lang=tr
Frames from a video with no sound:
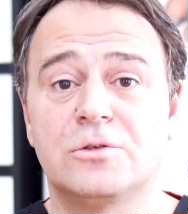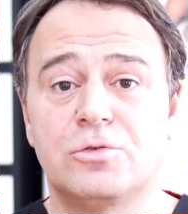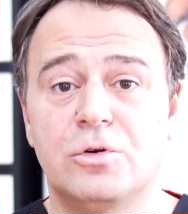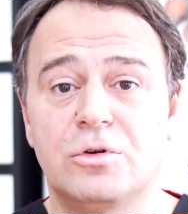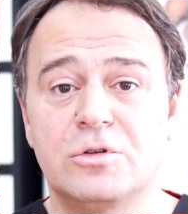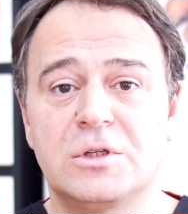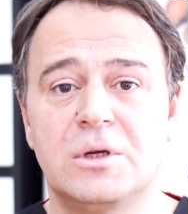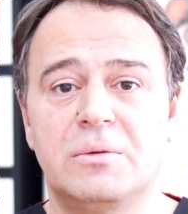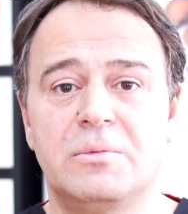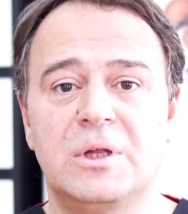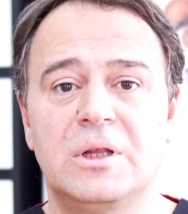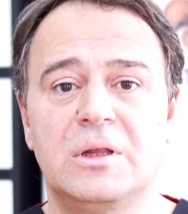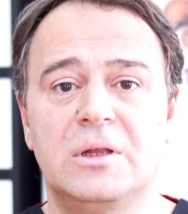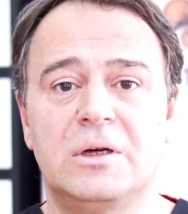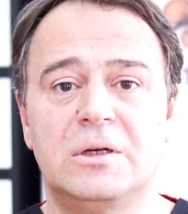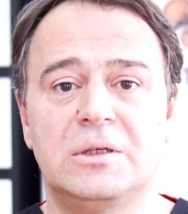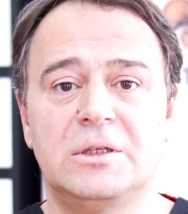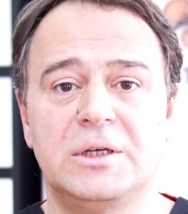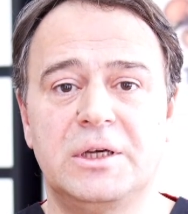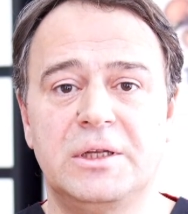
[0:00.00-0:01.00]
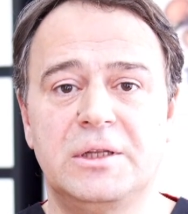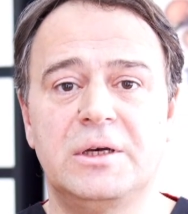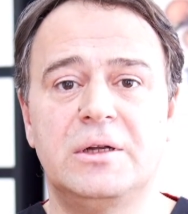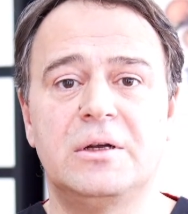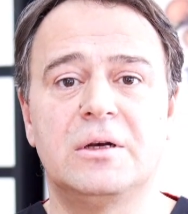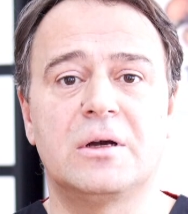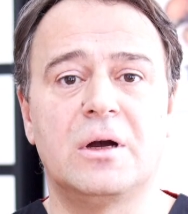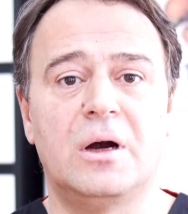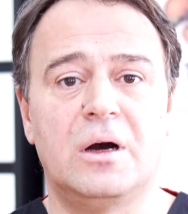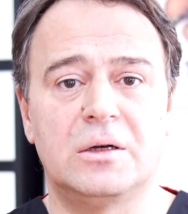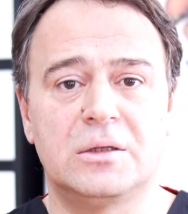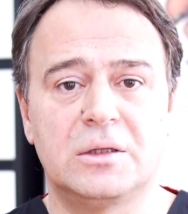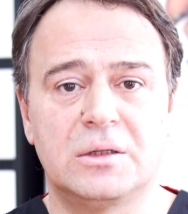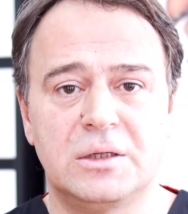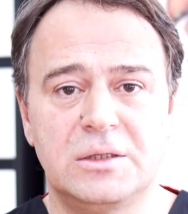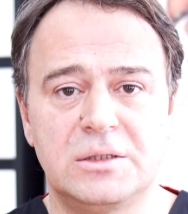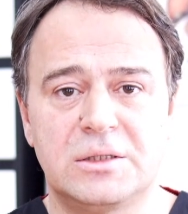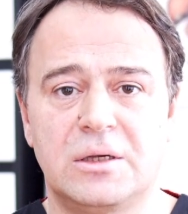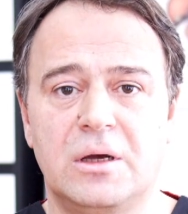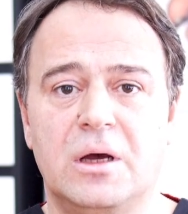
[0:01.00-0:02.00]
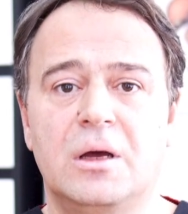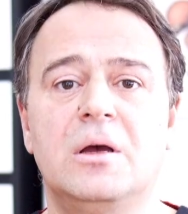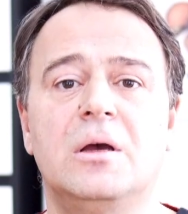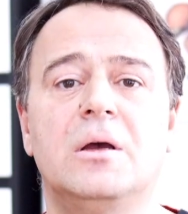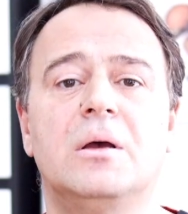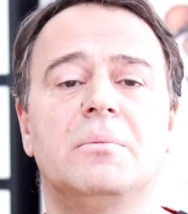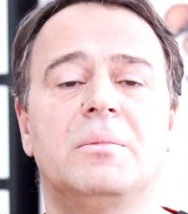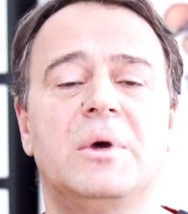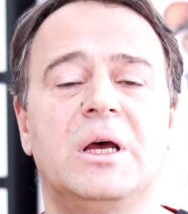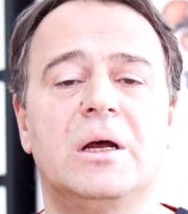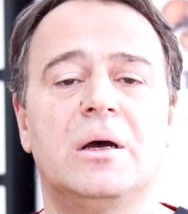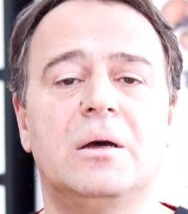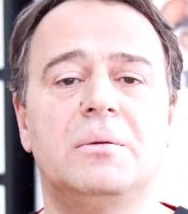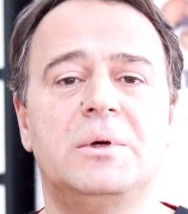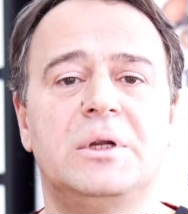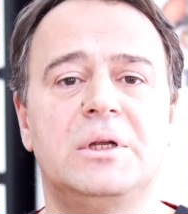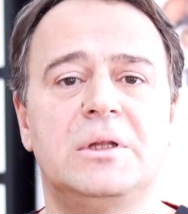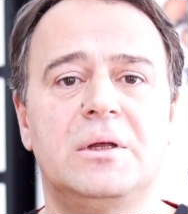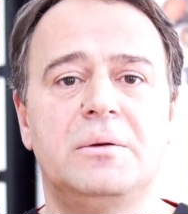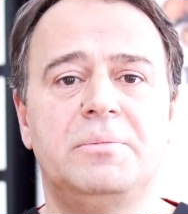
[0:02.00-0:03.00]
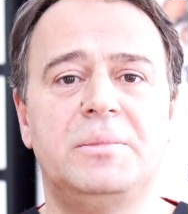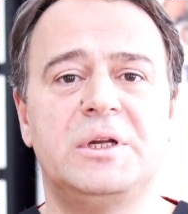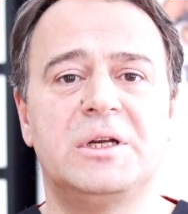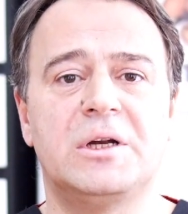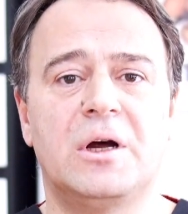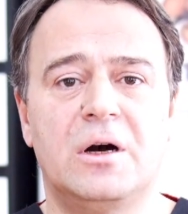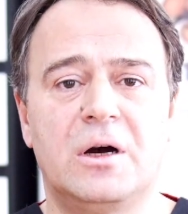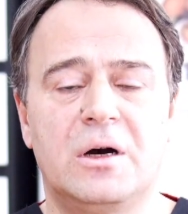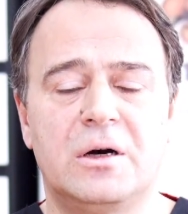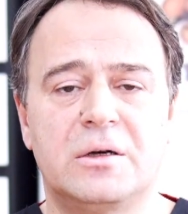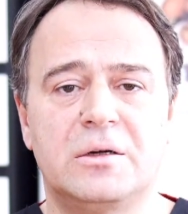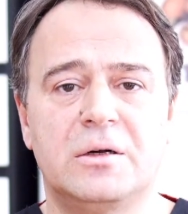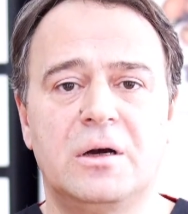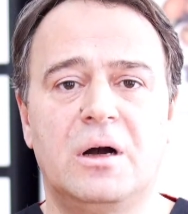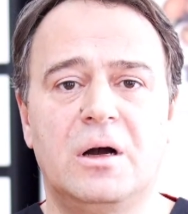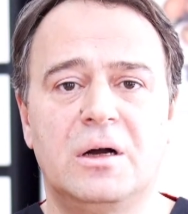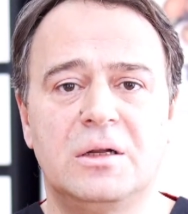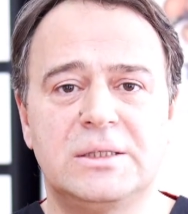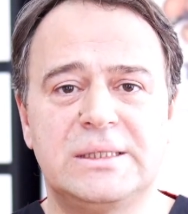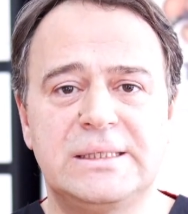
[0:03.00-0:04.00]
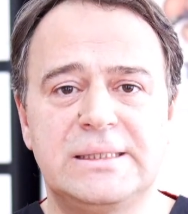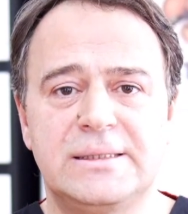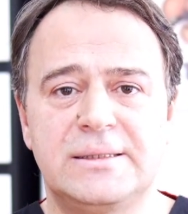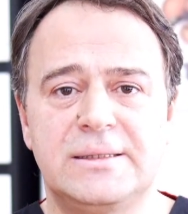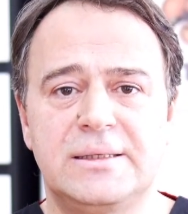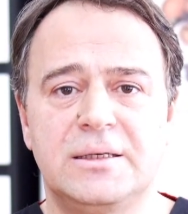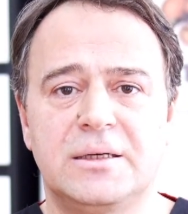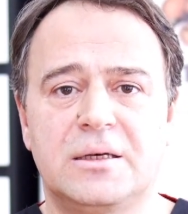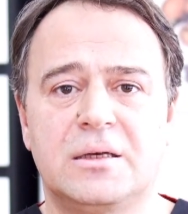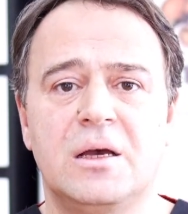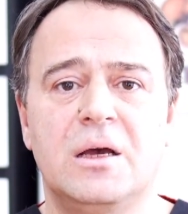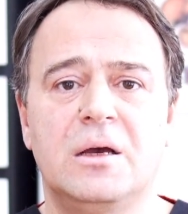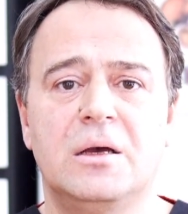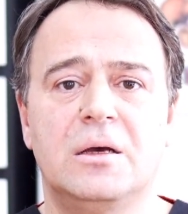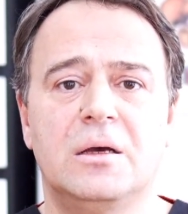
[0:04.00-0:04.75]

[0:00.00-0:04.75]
son zamanlarda giderek arttıysa beraberinde bir ağrı, halsizlik,